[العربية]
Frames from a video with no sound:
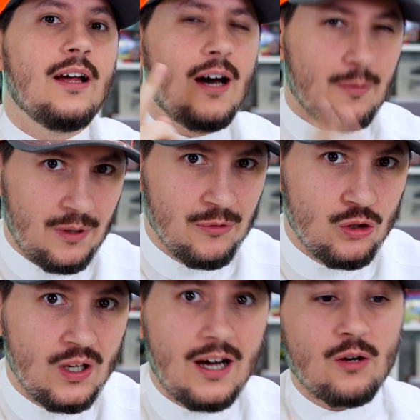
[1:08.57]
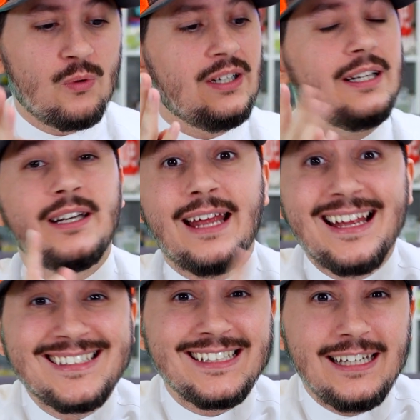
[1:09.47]
400 دولار والحين
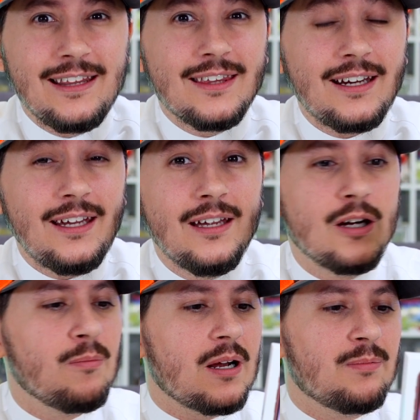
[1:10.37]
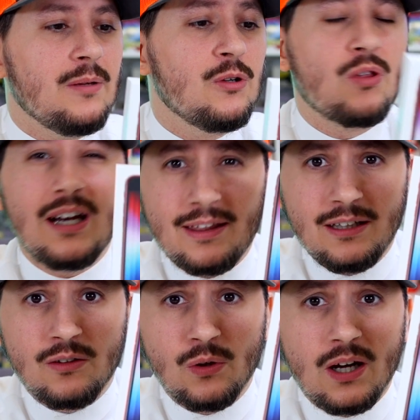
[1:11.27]
الاس اي 3 ب
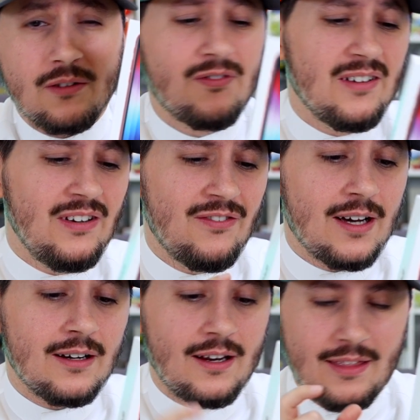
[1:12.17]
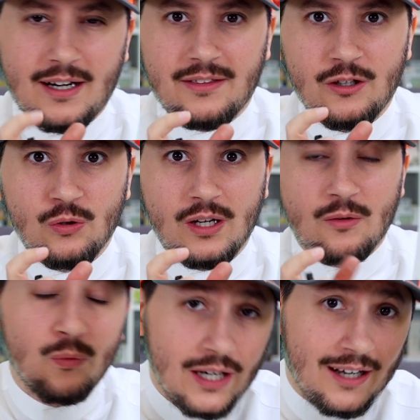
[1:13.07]
430 دولار ففي فرق 30 دولار
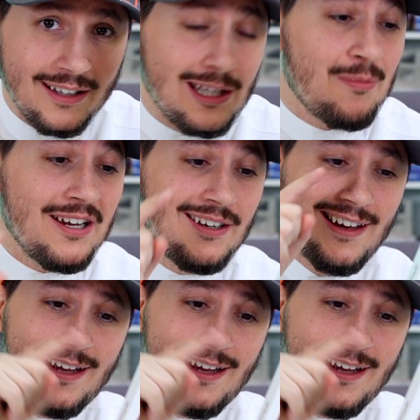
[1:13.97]
ولكن طبعا